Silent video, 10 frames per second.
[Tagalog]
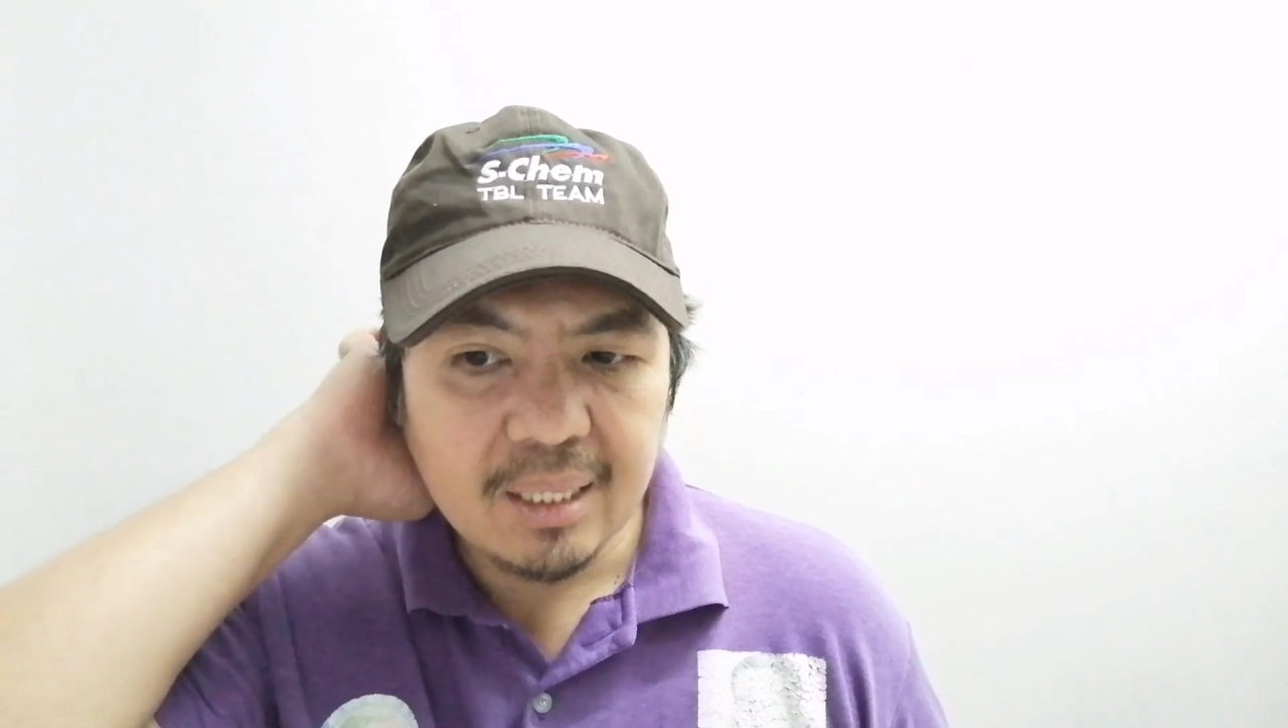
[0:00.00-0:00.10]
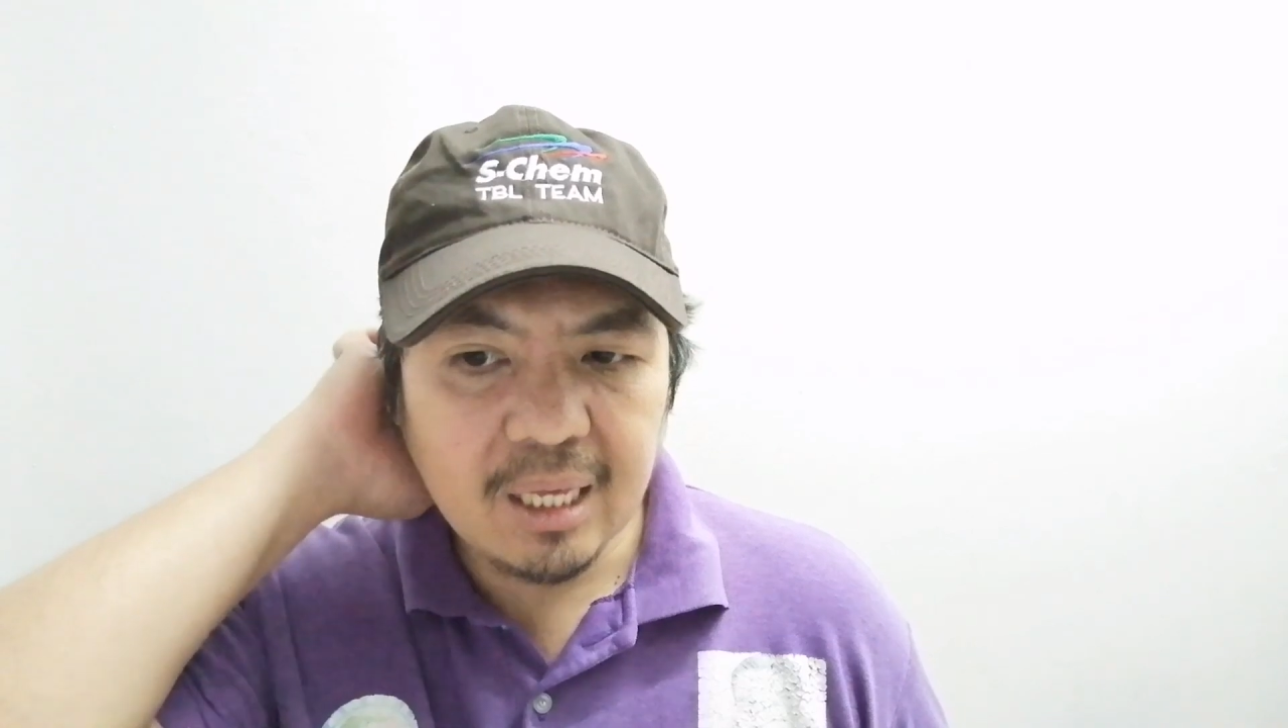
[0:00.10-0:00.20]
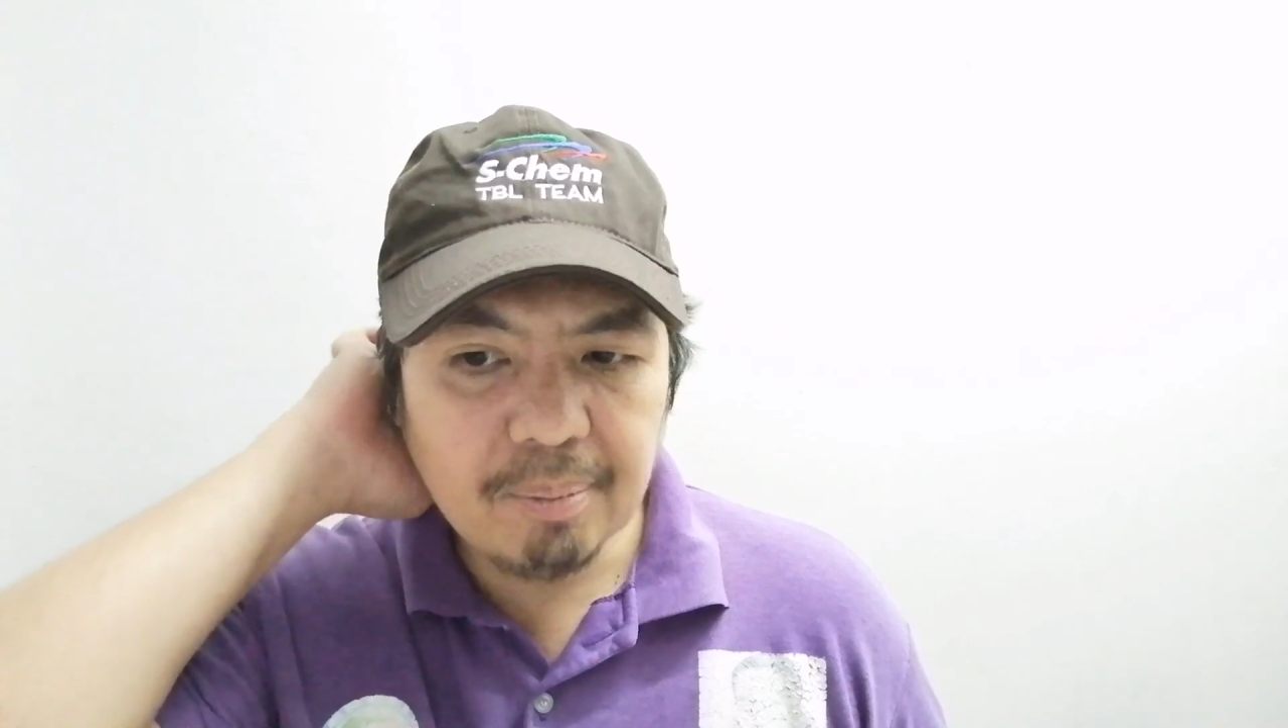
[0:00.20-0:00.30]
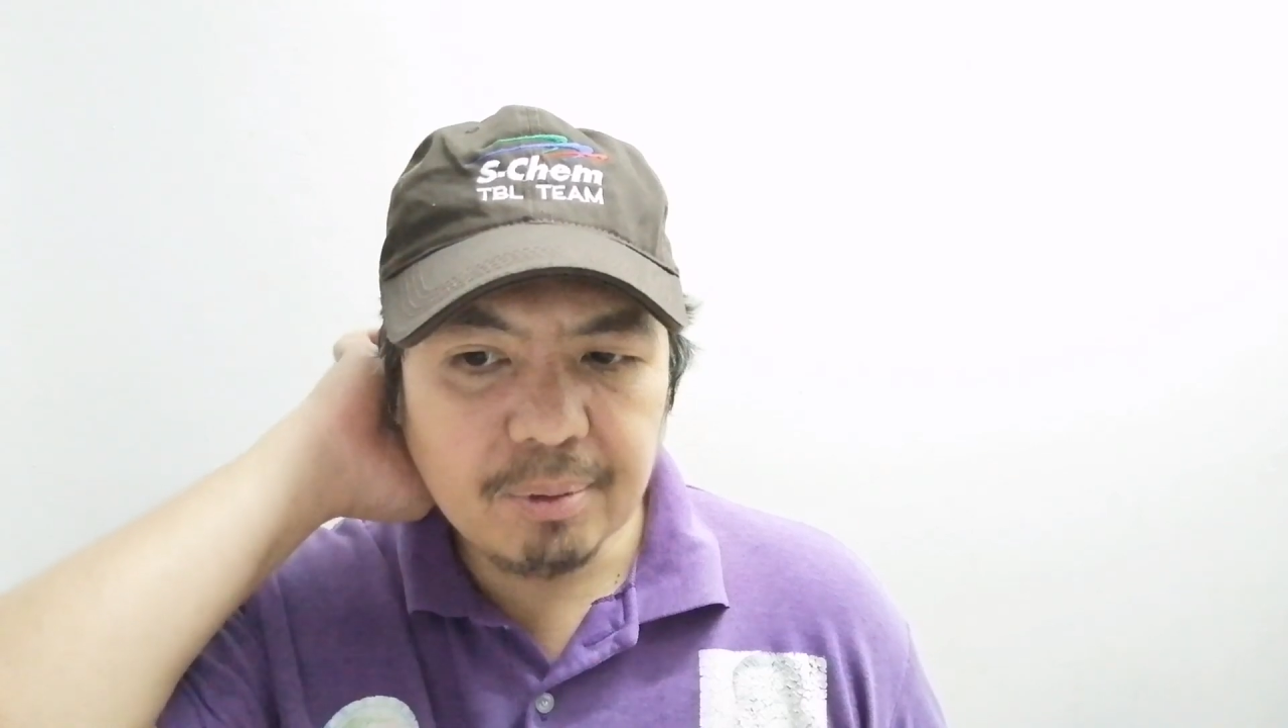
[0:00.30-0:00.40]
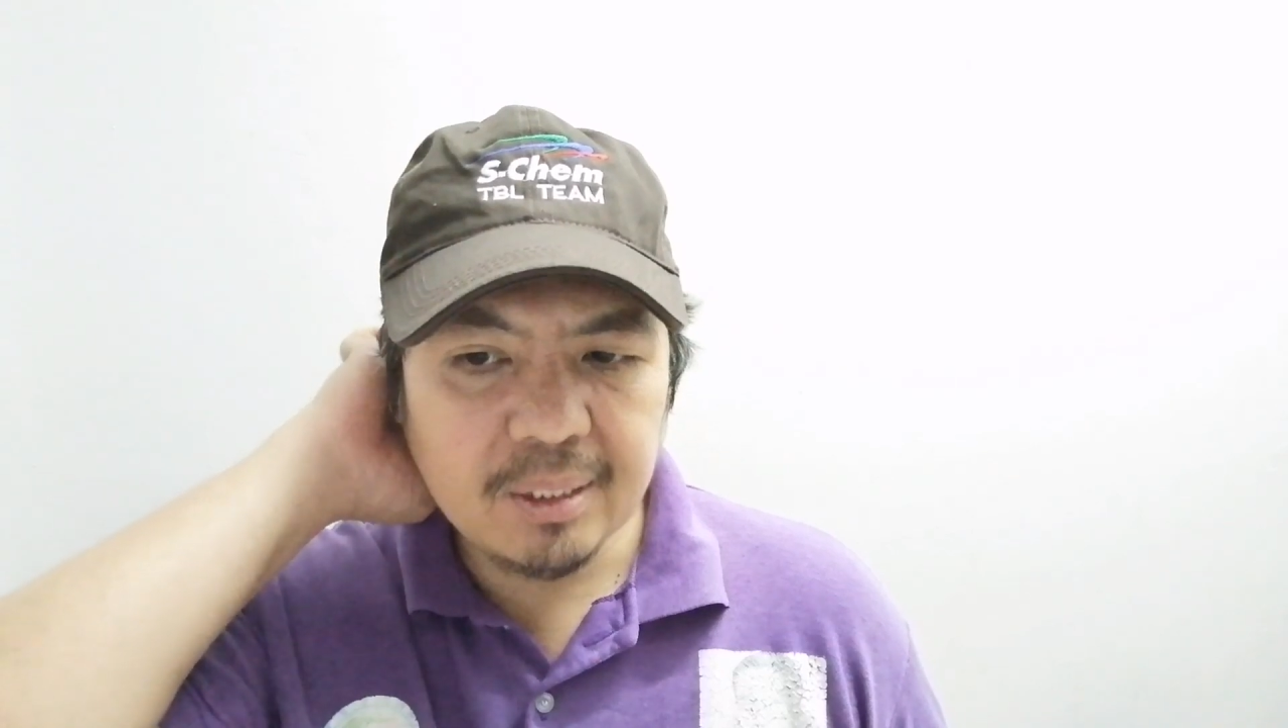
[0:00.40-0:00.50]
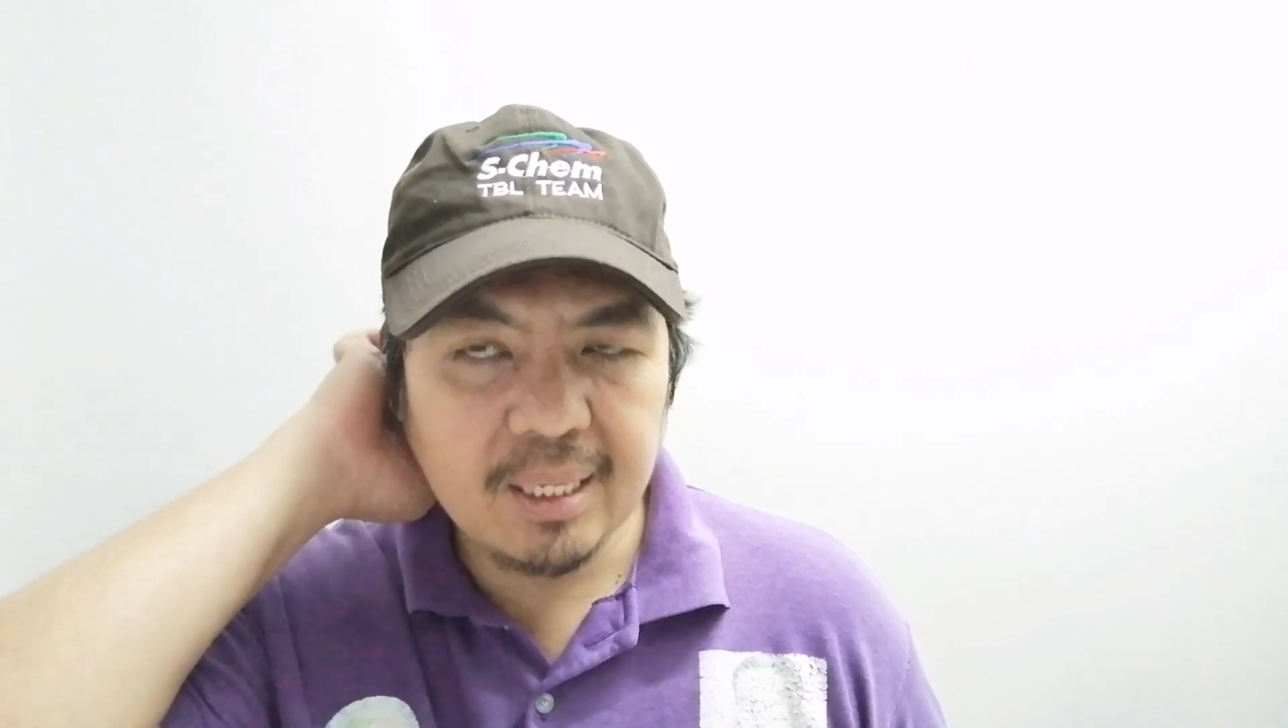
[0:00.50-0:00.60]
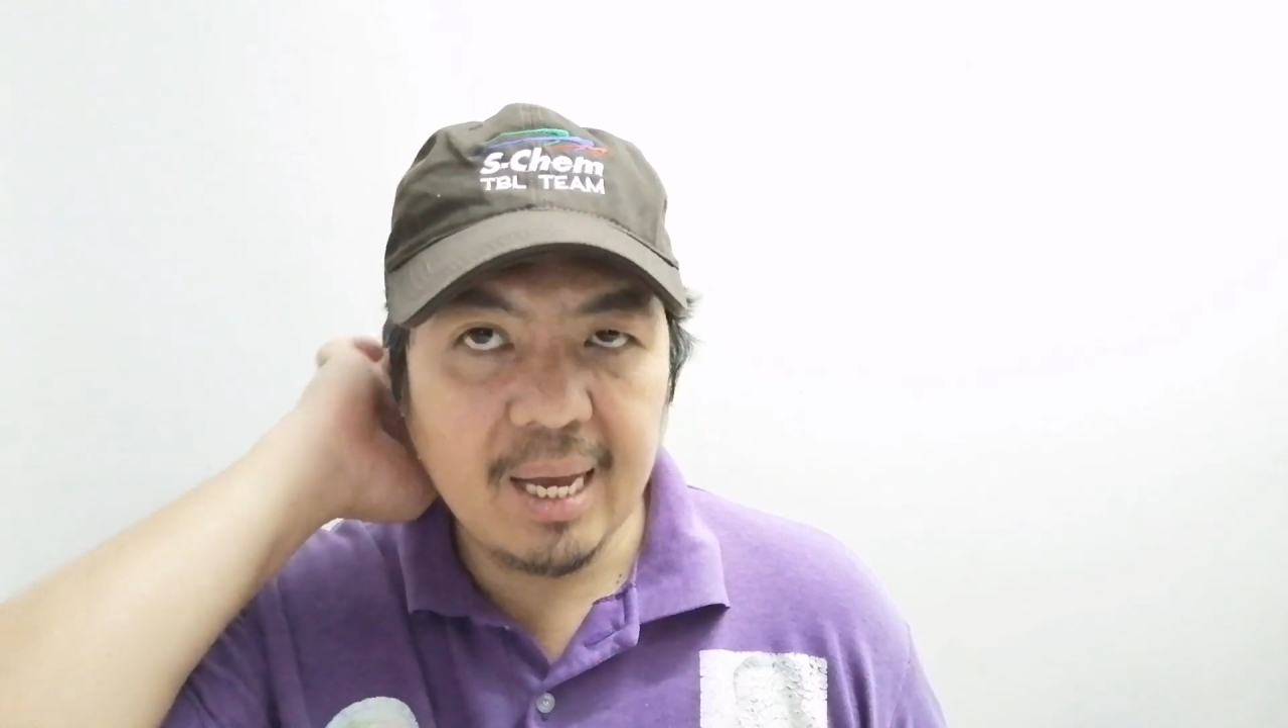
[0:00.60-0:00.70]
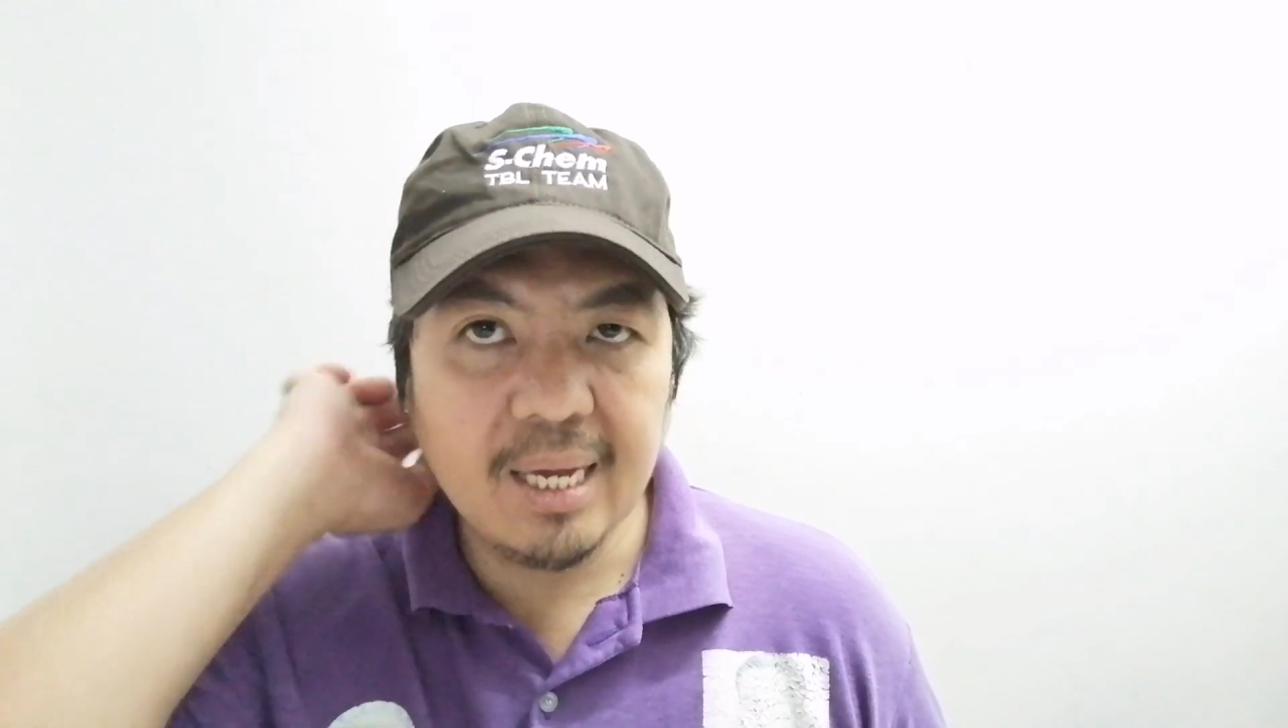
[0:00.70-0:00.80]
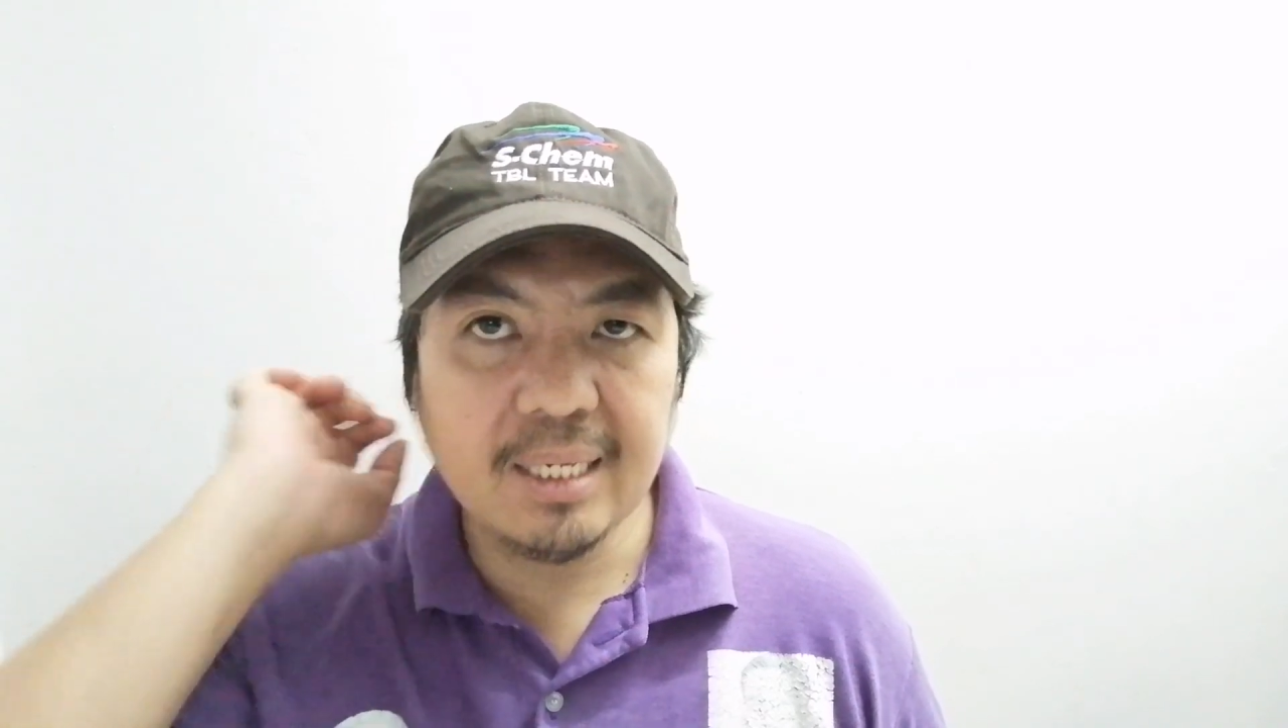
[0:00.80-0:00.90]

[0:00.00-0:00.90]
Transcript: tips na